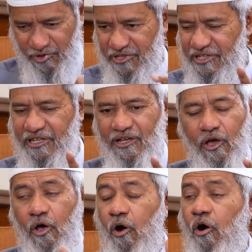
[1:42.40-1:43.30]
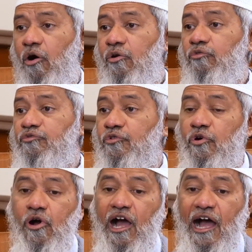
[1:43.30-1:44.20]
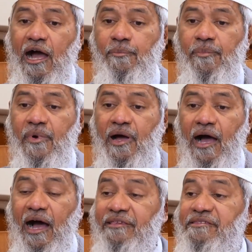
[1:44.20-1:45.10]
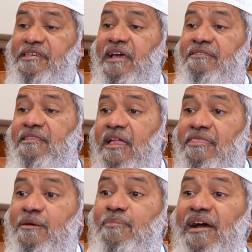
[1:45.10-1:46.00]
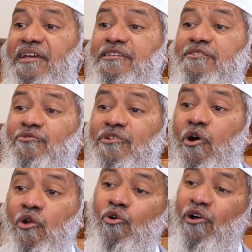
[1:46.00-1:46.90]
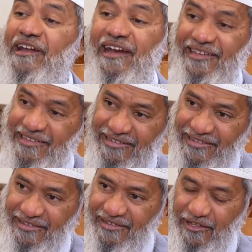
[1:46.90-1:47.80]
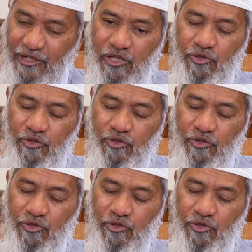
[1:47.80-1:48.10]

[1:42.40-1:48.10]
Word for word: छोड़ दीजिए और उसको आप अच्छे अंदाज से बाकी चीज़ को और लोग अट्रैक्ट कीजिए हम्म।